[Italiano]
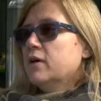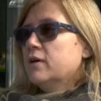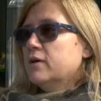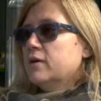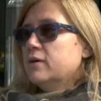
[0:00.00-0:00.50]

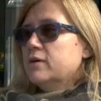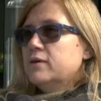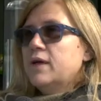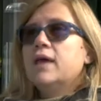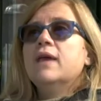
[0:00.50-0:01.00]
eh,
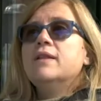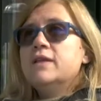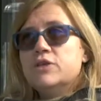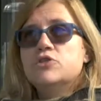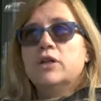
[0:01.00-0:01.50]
è
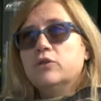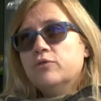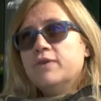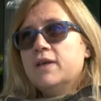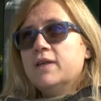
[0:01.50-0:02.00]
ligio al
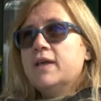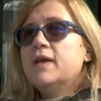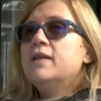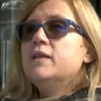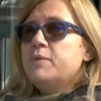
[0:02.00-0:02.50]

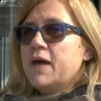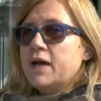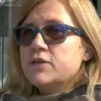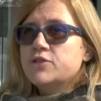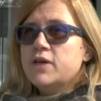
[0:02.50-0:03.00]
dovere, gli
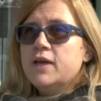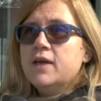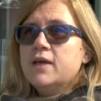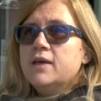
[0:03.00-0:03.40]
piace